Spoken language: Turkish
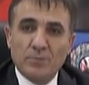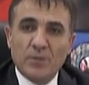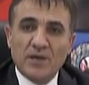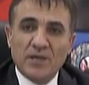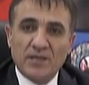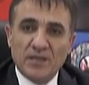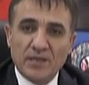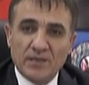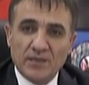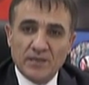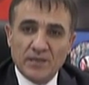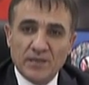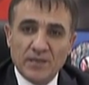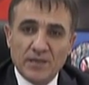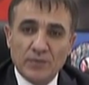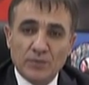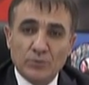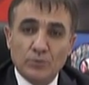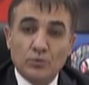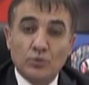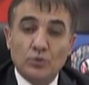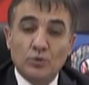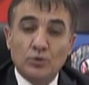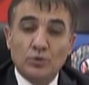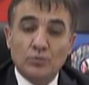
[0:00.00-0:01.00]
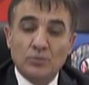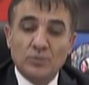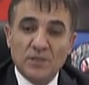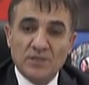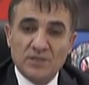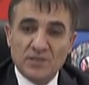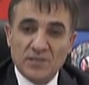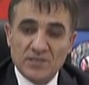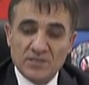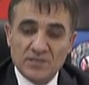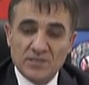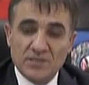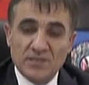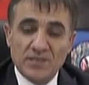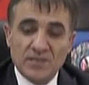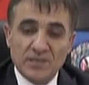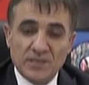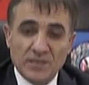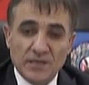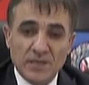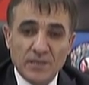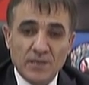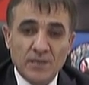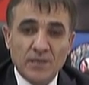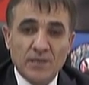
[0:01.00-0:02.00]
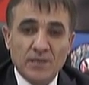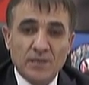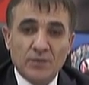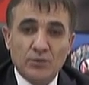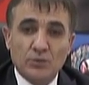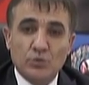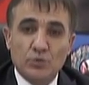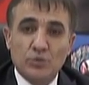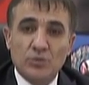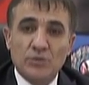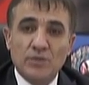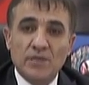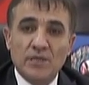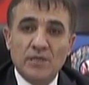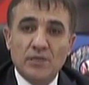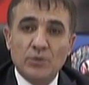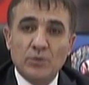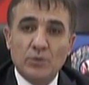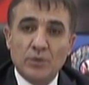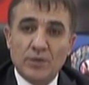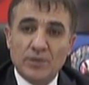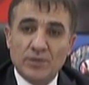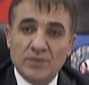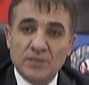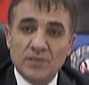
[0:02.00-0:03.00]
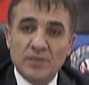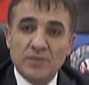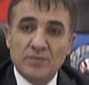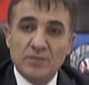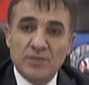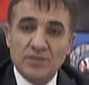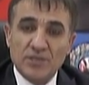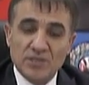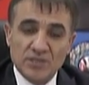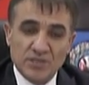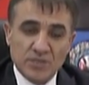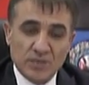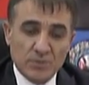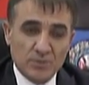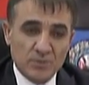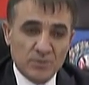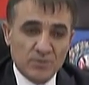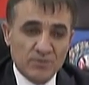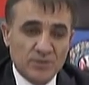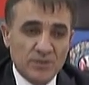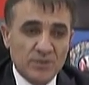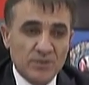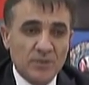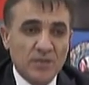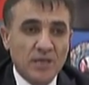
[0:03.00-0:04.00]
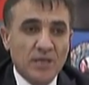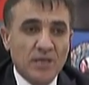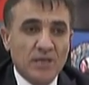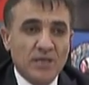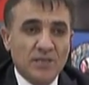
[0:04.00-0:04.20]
paketleyen kurutma tesislerine %50 oranda hibe desteğimiz var.